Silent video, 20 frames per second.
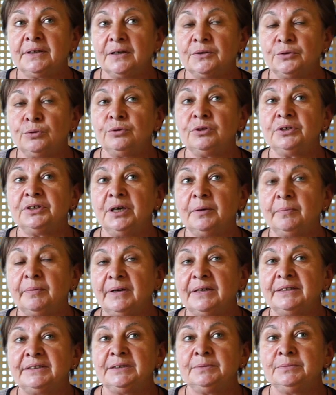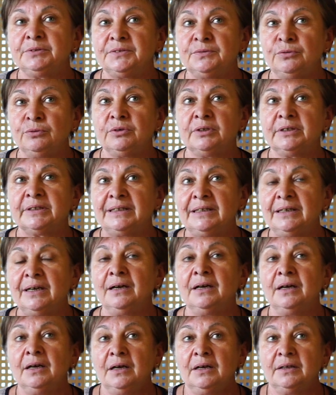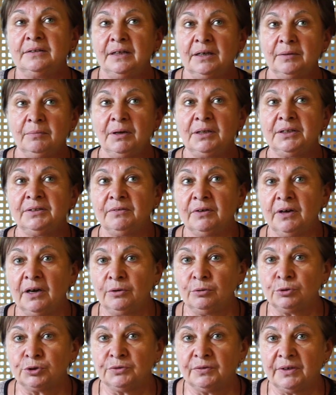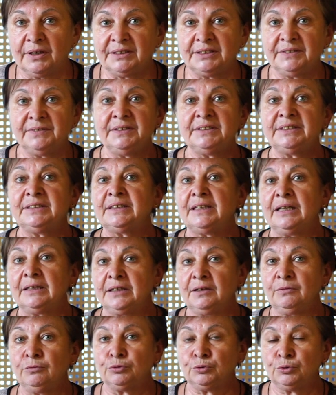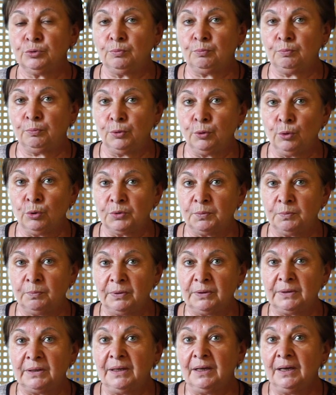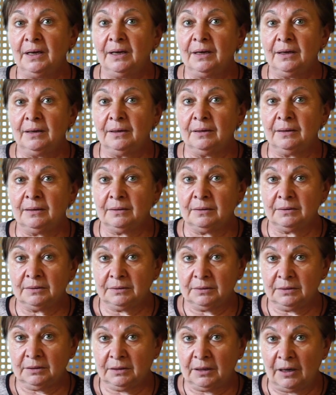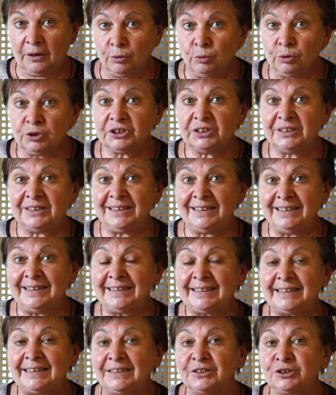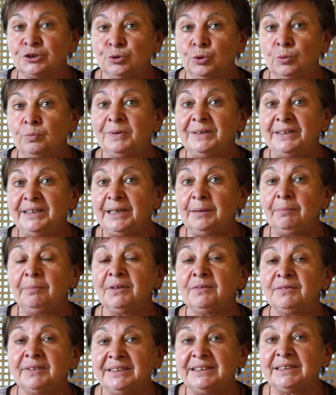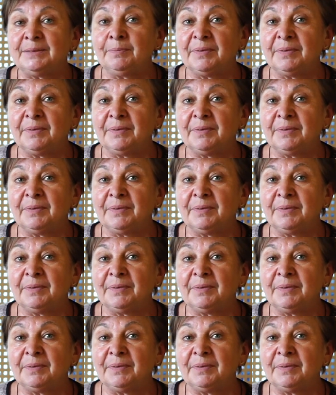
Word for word: который необходим свекле для нормального, хорошего развития, для того, чтобы плод был э, хороший и чтобы не было вот этих